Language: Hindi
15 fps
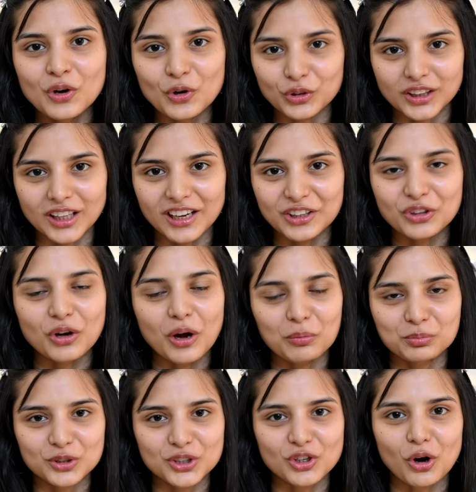होता है तो
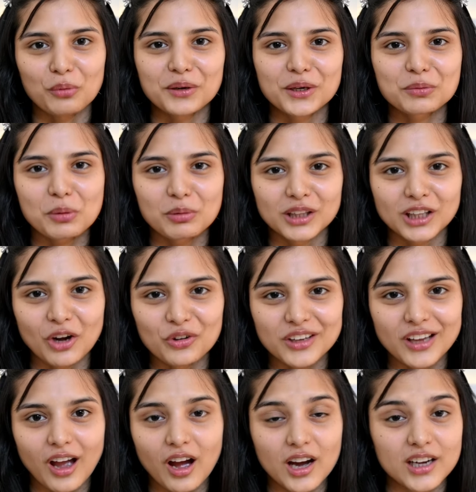आप मुझे कमेंट में बताओ
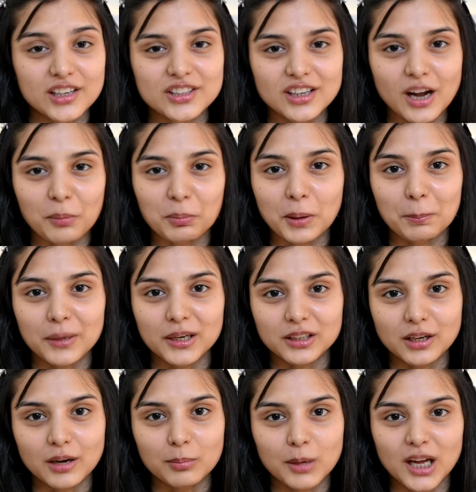कि हाँ हर जगह आपके पेट
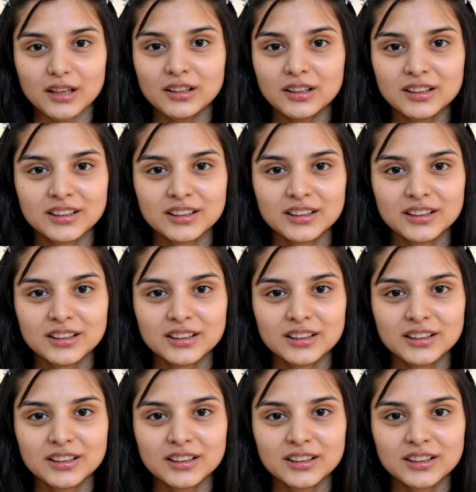का बाल